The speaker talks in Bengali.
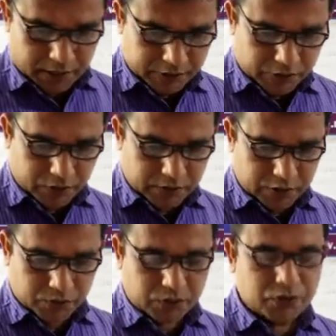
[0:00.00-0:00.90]
রাষ্ট্রীয় যে
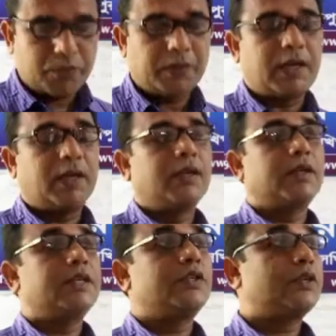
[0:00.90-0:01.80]
সুযোগ সুবিধা
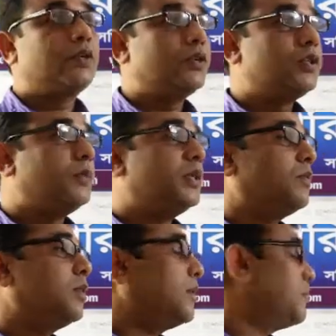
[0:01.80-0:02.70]
রাষ্ট্রীয় সুযোগ সুবিধা
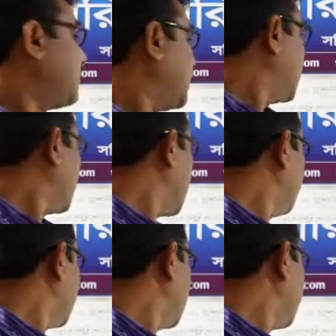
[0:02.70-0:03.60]
বলতে আমরা ভাতার কথাই
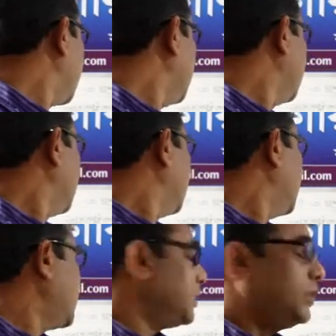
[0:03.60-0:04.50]
বলতে পারি
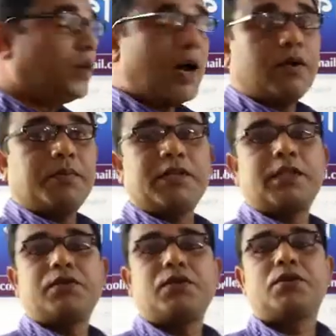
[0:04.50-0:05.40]
এই রাষ্ট্রীয় আরও বেশ
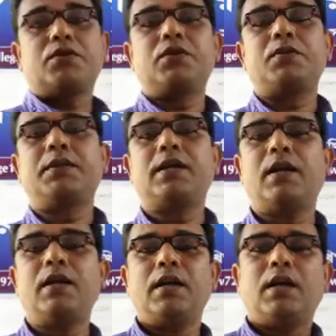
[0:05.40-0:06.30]
কিছু সুযোগ সুবিধা
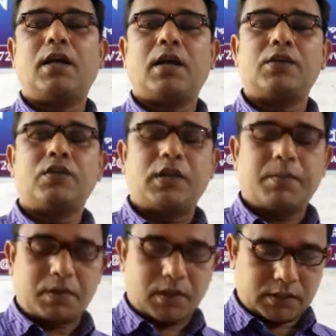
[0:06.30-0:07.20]
যদি
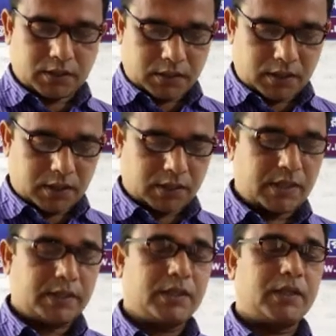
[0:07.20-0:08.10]
আমরা
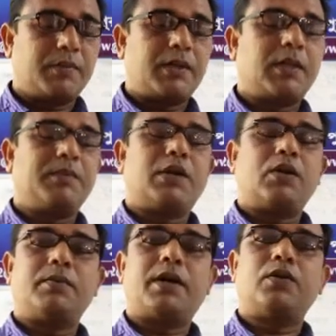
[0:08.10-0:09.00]
তাদের দিতে পারতাম
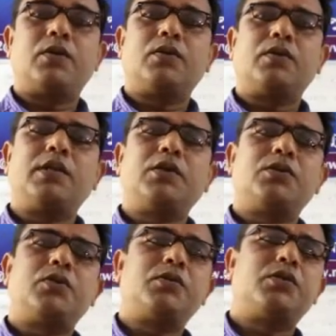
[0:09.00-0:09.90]
তাহলে ভালো হতো কিন্তু এই
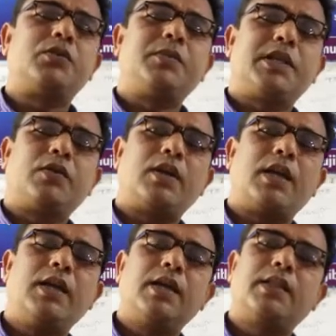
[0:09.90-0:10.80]
সুযোগ সুবিধাগুলা
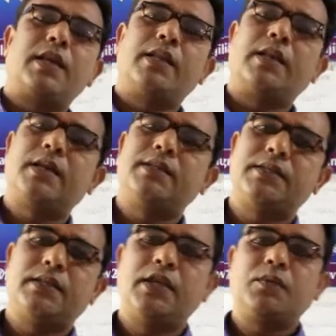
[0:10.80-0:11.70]
তারা দেখা যায়
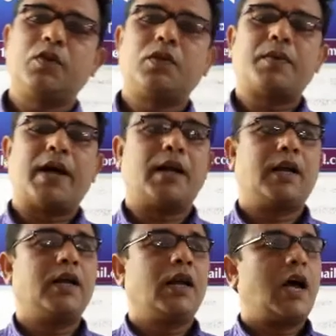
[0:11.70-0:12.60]
যে ঠিকমতো পায় না
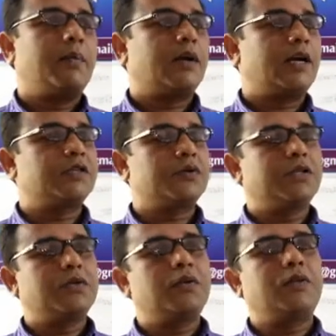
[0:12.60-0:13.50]
আবার রাষ্ট্র
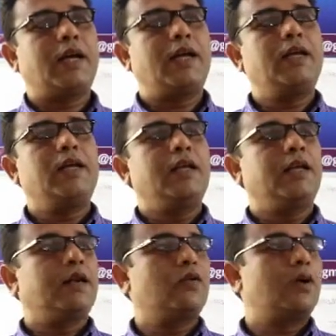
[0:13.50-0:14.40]
যেগুলো দেয়
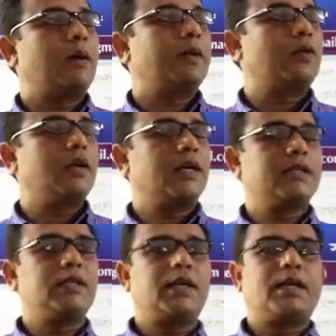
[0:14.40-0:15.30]
এগুলো আবার
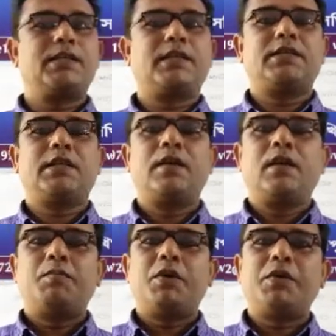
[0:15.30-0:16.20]
অনেকাংশে দেখা যায় যে
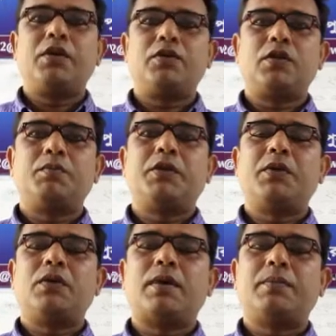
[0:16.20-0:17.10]
বিভিন্নজন
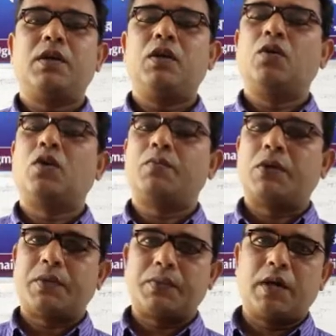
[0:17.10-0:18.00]
বিভিন্নভাবে
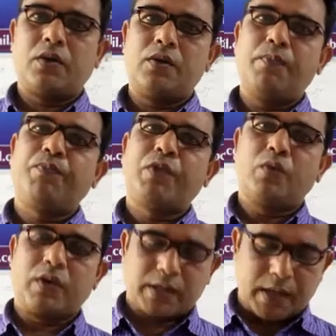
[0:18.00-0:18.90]
অপব্যবহারও
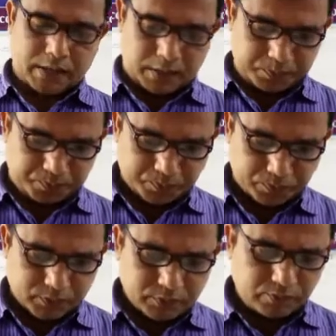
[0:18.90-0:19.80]
করে থাকে
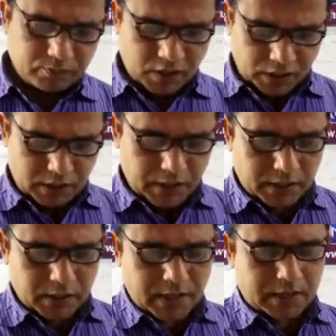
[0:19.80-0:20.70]

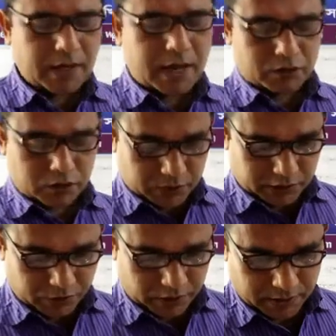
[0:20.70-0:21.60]
এতে তাদের আরও
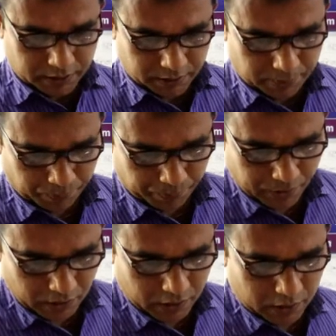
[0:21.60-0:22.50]
সমস্যা হয়ে থাকে
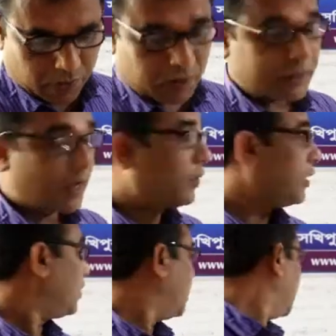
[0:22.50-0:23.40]
এরপরে
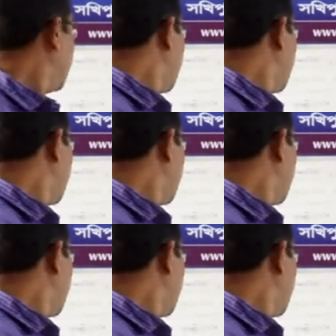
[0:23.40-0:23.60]
যানবাহনে